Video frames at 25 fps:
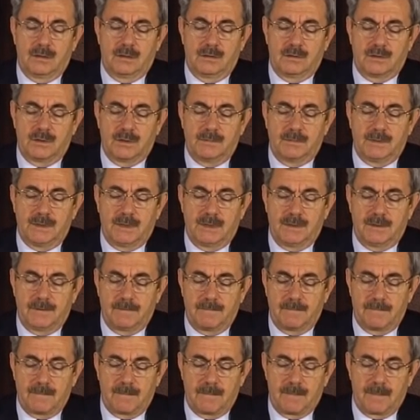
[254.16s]
Şimdi e,
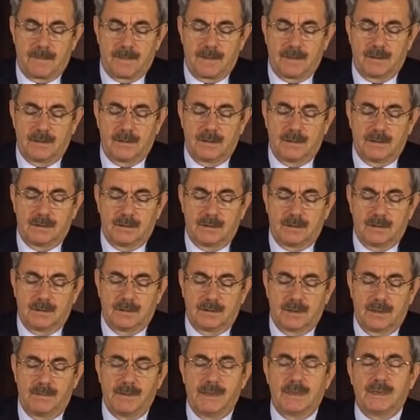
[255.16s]

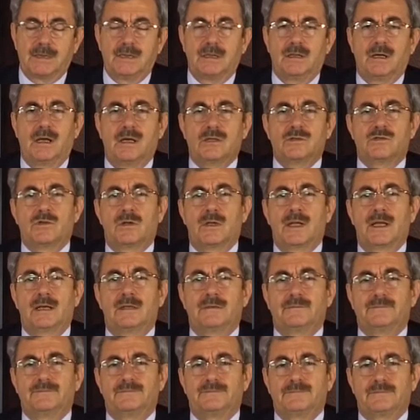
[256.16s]
demek ki asıl
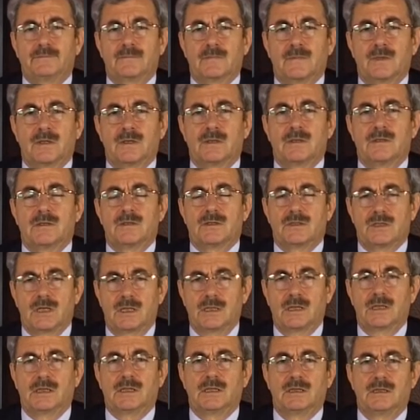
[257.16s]
olan
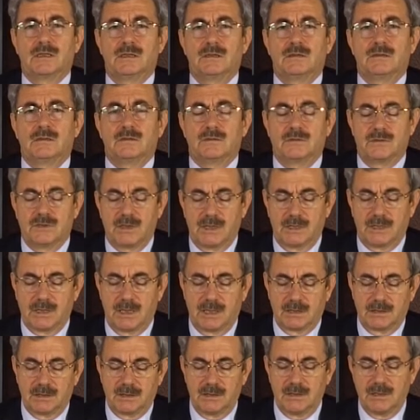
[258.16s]
sadakanın,
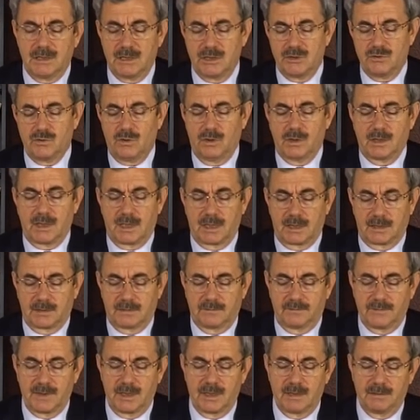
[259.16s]
zekatın gizli olarak
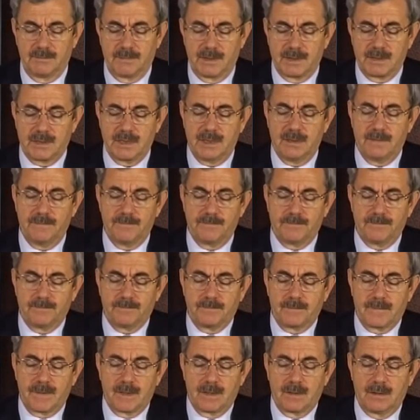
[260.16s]
verilmesi
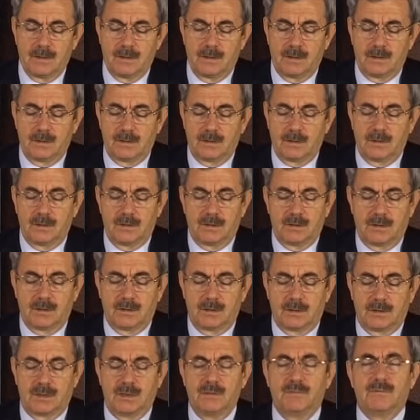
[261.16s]

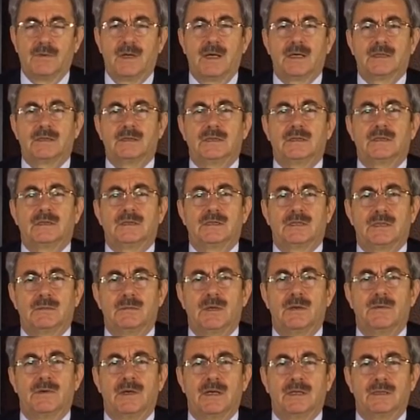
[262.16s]
ee, kim verdi,
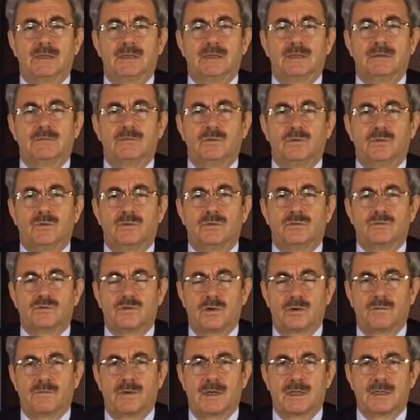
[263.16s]
kime verdi bunun
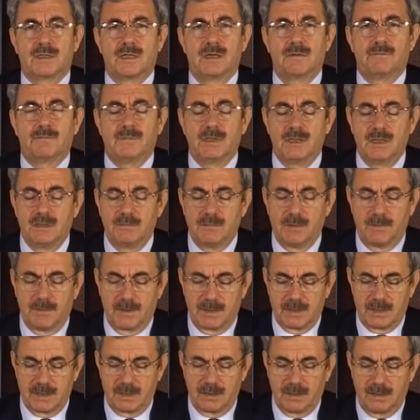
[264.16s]
çok fazla
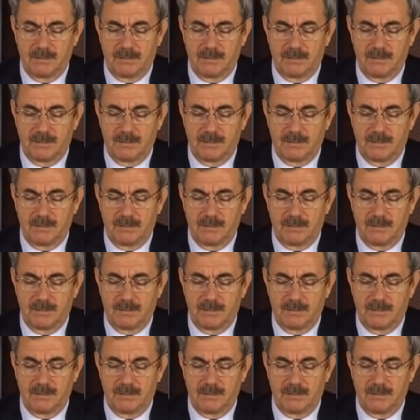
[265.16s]
bilinmemesi.